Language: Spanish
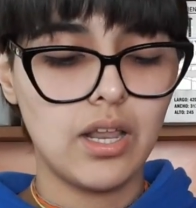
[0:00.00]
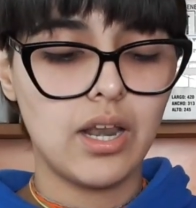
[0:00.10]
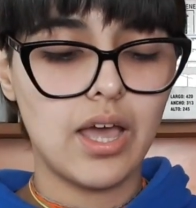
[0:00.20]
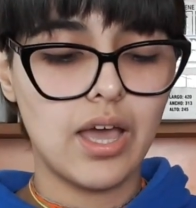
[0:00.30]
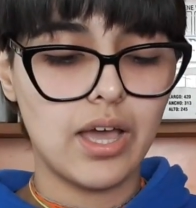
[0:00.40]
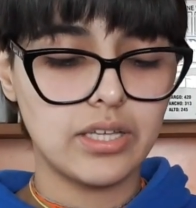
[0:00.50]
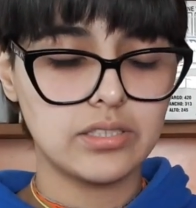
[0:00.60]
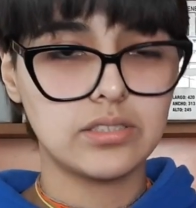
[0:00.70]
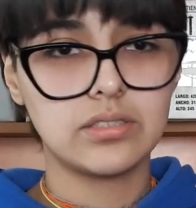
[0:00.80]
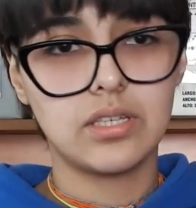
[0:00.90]

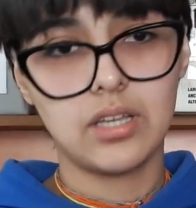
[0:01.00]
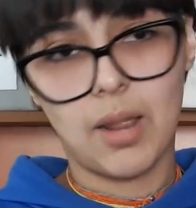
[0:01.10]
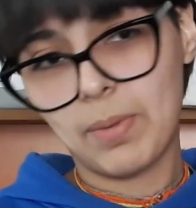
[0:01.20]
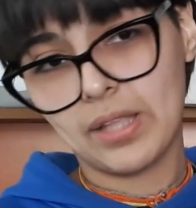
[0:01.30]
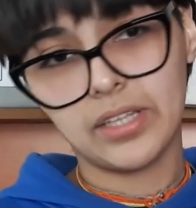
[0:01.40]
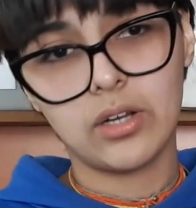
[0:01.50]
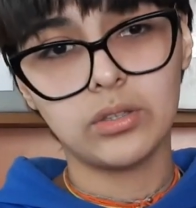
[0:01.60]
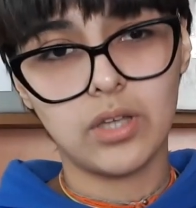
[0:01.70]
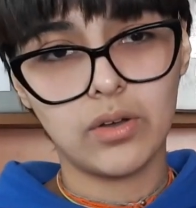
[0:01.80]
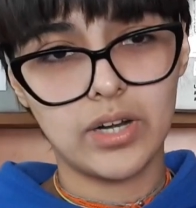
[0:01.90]
las, plantaron
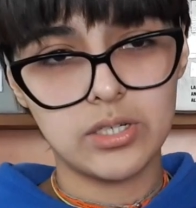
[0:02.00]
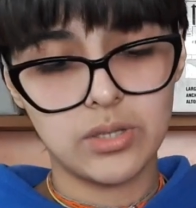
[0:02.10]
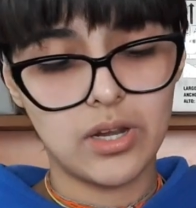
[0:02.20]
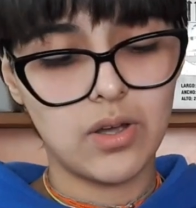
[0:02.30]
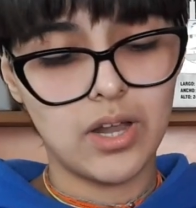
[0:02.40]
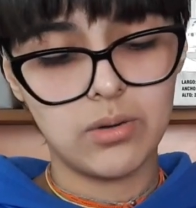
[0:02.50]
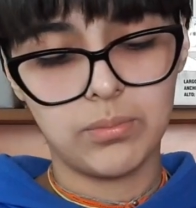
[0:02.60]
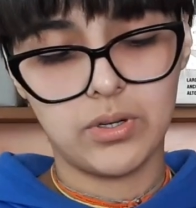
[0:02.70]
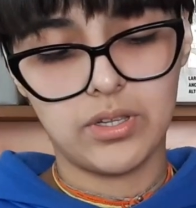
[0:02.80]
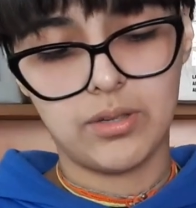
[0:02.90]
todas con ayuda de los
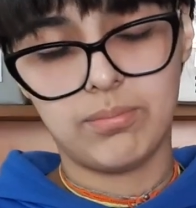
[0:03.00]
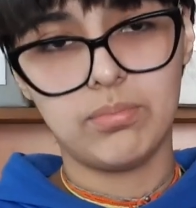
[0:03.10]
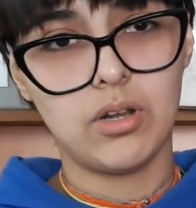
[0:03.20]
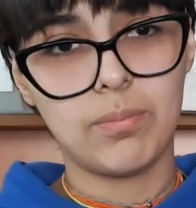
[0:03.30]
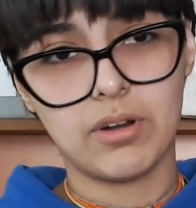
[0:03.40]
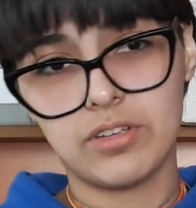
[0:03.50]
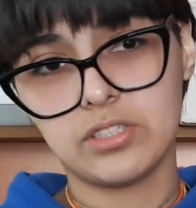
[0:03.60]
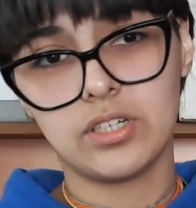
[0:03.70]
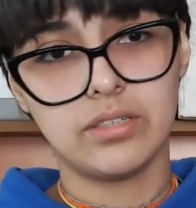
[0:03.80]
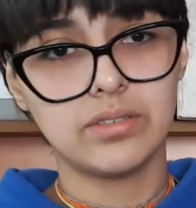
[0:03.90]
alumnos y los
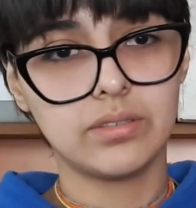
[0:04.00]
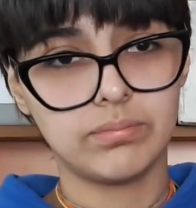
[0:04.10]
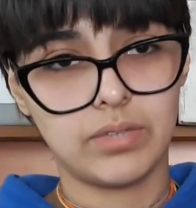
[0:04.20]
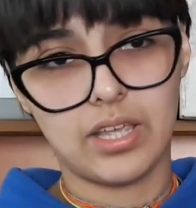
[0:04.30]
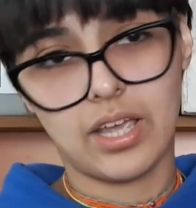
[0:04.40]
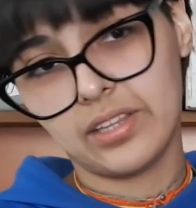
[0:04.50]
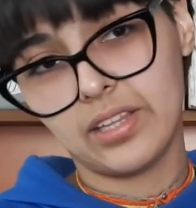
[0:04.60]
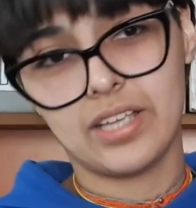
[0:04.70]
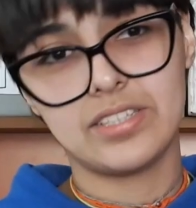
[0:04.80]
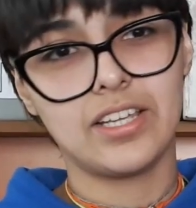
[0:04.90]
profesores. Y
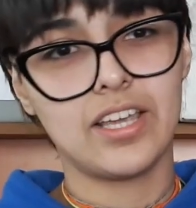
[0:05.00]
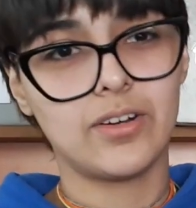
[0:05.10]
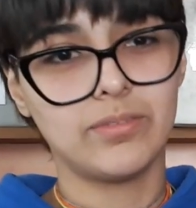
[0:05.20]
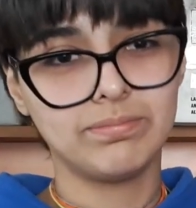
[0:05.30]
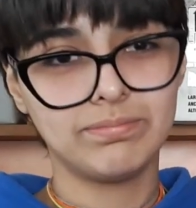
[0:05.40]
así quedaron.